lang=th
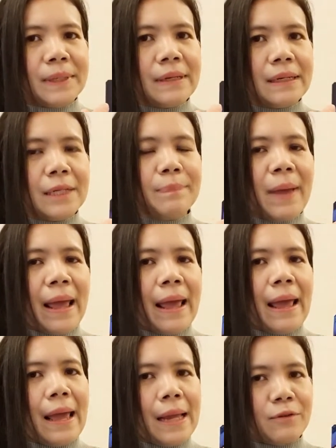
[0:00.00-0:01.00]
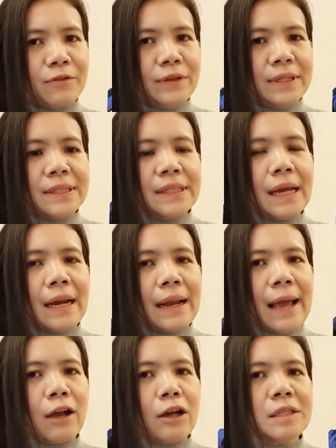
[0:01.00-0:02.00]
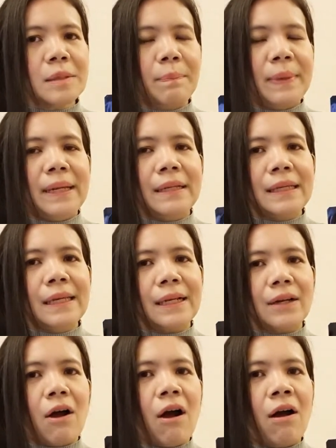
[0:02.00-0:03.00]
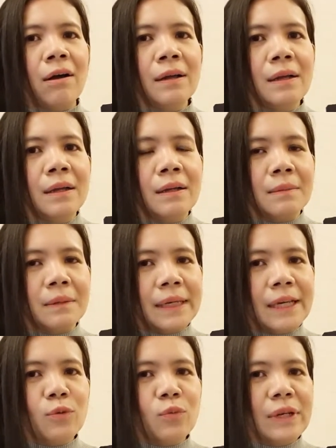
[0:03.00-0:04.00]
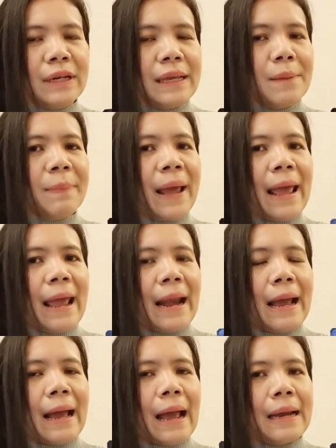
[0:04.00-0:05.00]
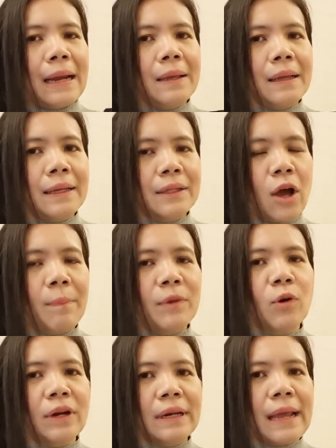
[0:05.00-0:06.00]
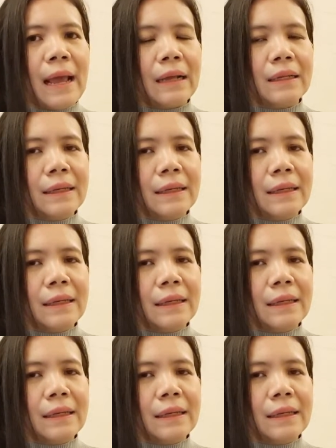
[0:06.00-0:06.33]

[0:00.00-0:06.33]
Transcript: English p แ a น and ีเซียเนี่ยก็จะเป็นกลิ่นของคิงวิลเลียมแพรนะคะในท็อปโน้ตเนี่ย